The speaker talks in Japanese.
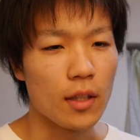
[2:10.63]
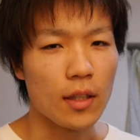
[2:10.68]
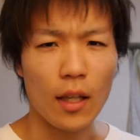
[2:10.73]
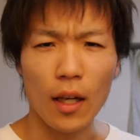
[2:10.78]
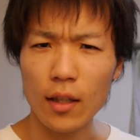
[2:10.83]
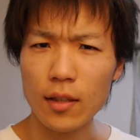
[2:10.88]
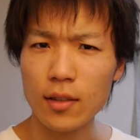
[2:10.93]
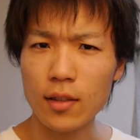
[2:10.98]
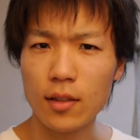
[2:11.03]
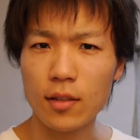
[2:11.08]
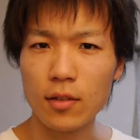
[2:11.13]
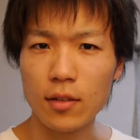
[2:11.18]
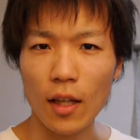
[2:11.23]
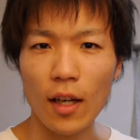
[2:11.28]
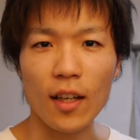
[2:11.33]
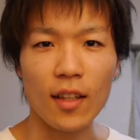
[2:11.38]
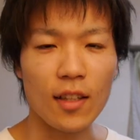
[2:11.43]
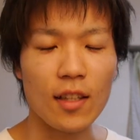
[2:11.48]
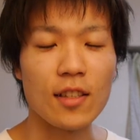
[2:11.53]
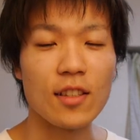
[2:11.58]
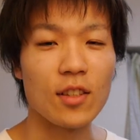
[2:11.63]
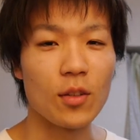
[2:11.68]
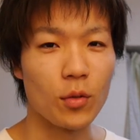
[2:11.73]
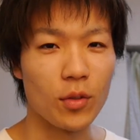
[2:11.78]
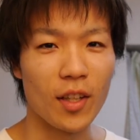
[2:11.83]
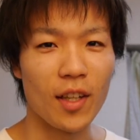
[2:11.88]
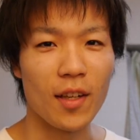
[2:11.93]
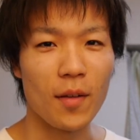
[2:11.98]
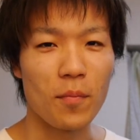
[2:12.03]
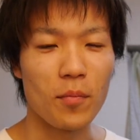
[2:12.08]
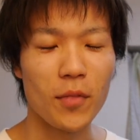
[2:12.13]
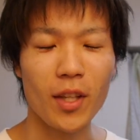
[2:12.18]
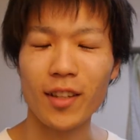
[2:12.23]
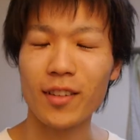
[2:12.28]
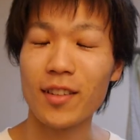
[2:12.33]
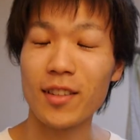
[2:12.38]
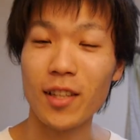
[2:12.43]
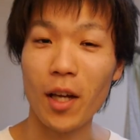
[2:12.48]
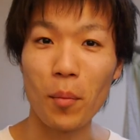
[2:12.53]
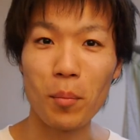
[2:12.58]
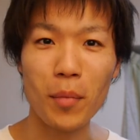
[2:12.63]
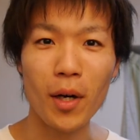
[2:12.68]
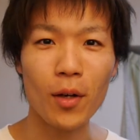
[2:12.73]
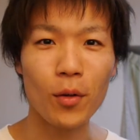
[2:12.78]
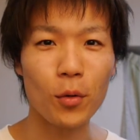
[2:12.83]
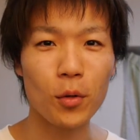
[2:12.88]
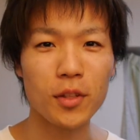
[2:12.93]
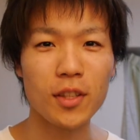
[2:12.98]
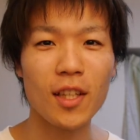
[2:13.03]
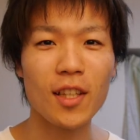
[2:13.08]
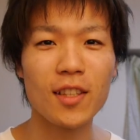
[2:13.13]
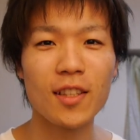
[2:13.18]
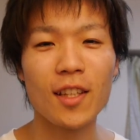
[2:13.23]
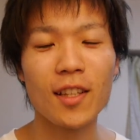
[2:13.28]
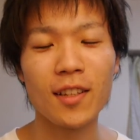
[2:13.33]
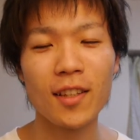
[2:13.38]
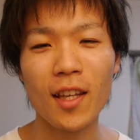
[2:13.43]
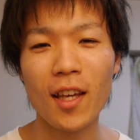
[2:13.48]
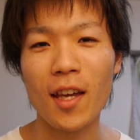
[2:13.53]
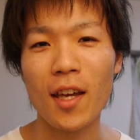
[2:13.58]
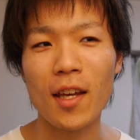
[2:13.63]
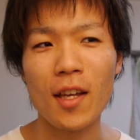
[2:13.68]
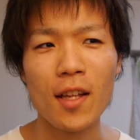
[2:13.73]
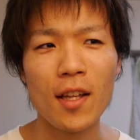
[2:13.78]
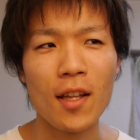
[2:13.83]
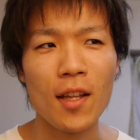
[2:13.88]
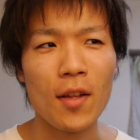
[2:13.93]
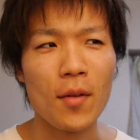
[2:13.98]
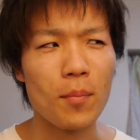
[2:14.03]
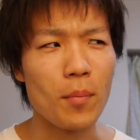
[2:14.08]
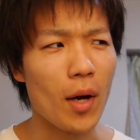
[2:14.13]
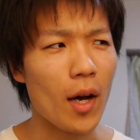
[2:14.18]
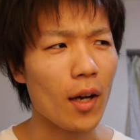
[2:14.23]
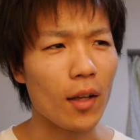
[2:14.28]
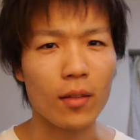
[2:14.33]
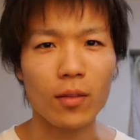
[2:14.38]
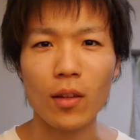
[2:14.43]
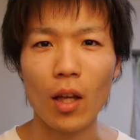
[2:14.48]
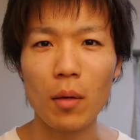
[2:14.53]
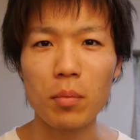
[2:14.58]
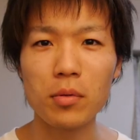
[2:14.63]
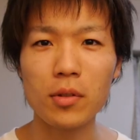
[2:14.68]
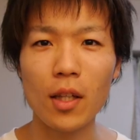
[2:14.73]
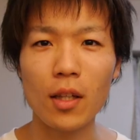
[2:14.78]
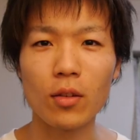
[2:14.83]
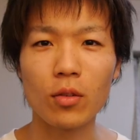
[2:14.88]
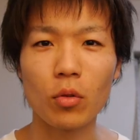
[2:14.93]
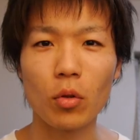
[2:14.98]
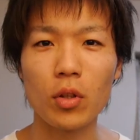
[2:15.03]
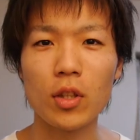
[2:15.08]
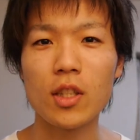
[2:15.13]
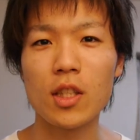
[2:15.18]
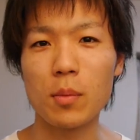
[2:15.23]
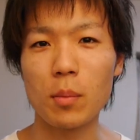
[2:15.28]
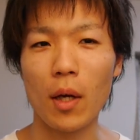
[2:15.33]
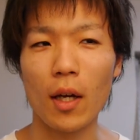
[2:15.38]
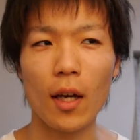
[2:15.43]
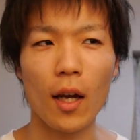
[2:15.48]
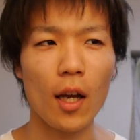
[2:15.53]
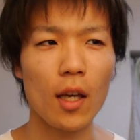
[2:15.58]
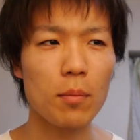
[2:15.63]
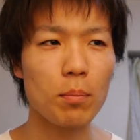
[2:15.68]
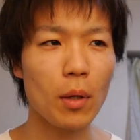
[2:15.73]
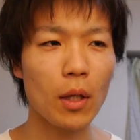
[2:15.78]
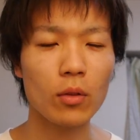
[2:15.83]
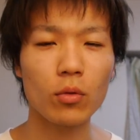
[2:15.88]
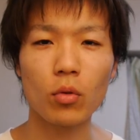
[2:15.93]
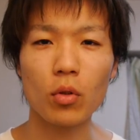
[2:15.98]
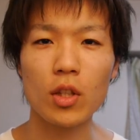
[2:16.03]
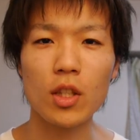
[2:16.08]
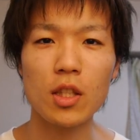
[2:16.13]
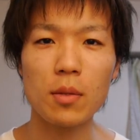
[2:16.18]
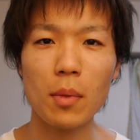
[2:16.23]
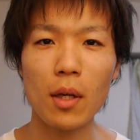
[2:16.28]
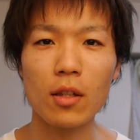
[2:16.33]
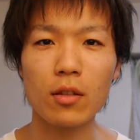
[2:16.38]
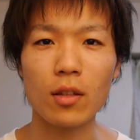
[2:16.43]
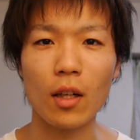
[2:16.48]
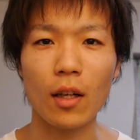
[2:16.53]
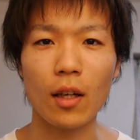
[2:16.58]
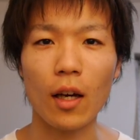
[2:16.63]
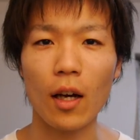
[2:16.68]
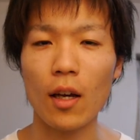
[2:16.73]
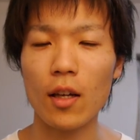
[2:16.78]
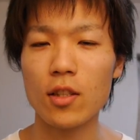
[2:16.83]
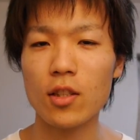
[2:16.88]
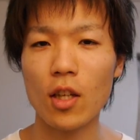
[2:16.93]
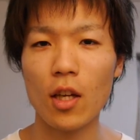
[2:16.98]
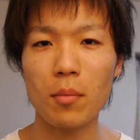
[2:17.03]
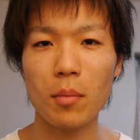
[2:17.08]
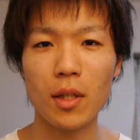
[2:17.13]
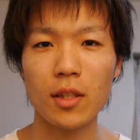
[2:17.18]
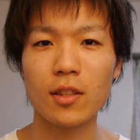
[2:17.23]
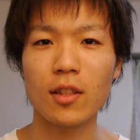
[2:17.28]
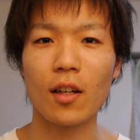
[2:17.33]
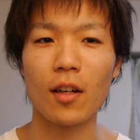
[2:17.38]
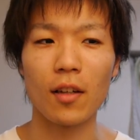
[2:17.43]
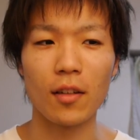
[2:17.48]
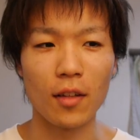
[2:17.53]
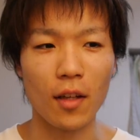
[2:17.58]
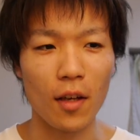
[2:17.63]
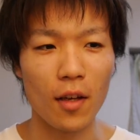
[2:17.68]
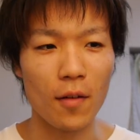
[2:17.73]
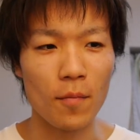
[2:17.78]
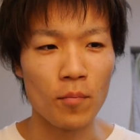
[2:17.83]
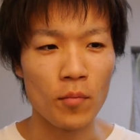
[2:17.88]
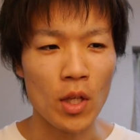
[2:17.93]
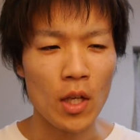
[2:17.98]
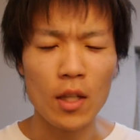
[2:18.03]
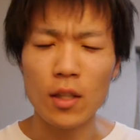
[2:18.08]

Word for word: 安くないですよね。だって3万5千円で、まあタブレット1枚、iPad 1枚ぐらい買えちゃいますからね。